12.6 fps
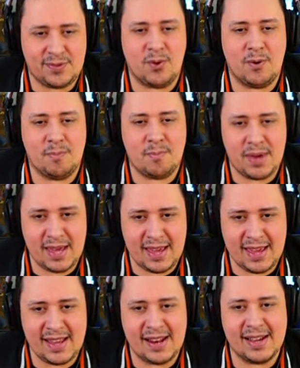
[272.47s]
Ficou
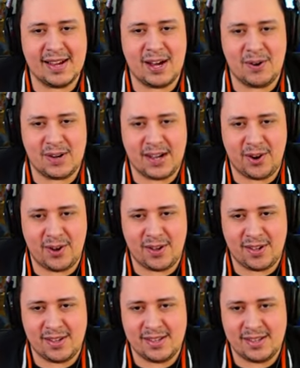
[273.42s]
bem legal, cara,
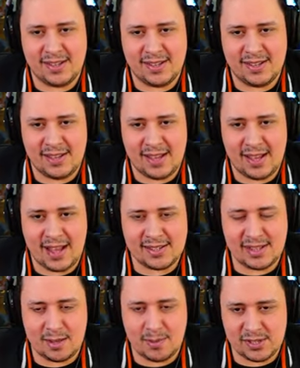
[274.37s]
ó
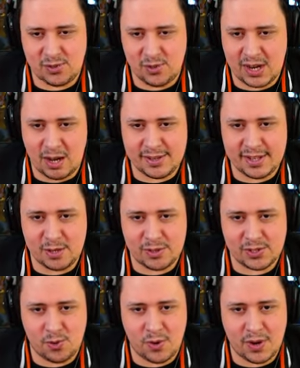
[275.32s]
as lâminas do caos ali
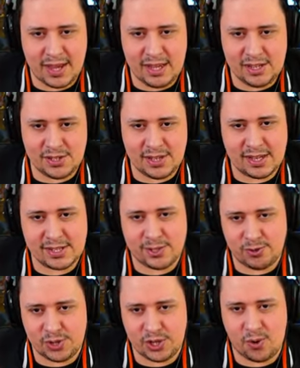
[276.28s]
com as correntes, né? Que
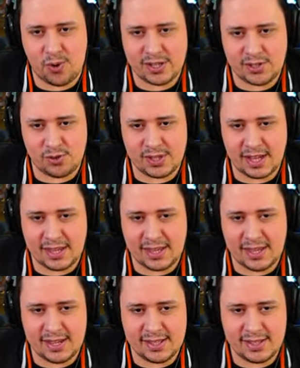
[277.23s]
são os chicotes do
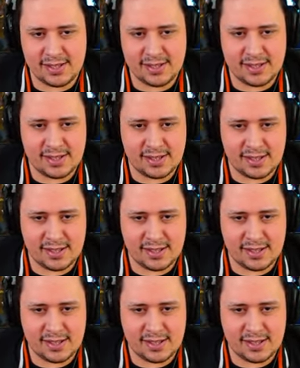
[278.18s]
Takeda.